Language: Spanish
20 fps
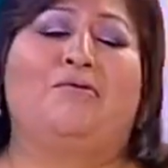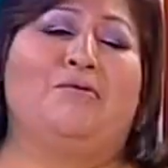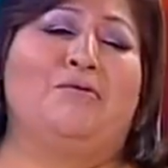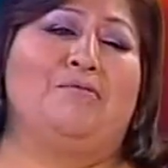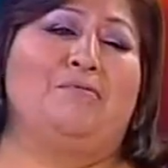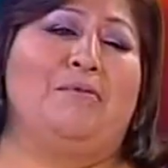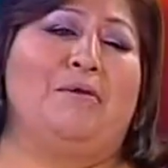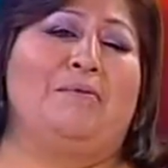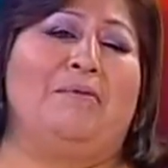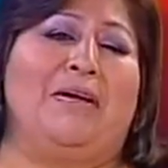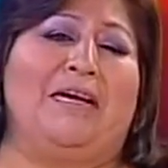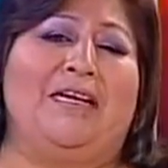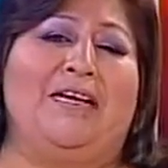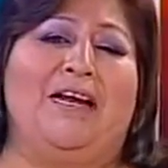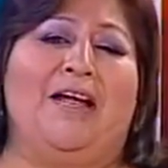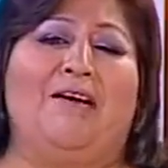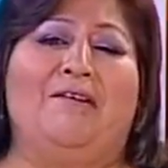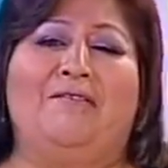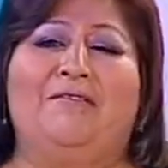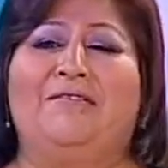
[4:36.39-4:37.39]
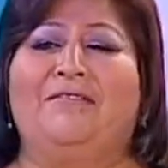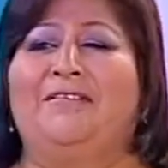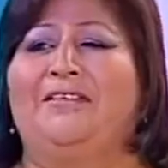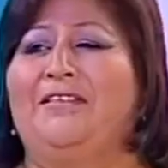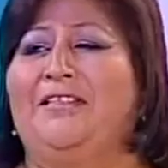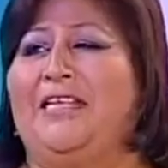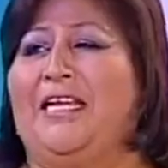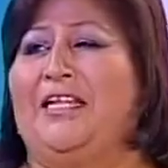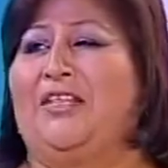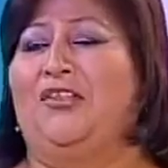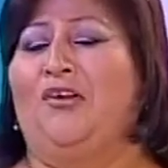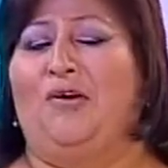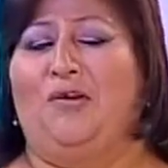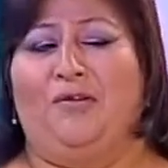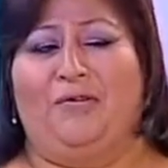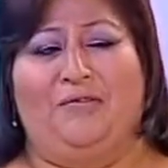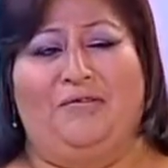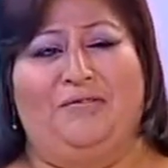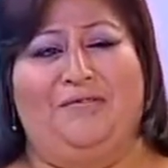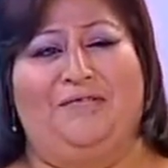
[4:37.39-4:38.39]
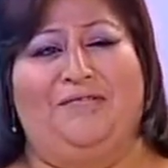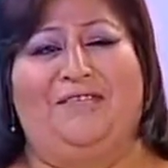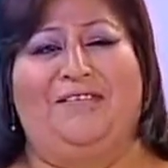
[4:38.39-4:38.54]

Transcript: uh, me he bailado de todo.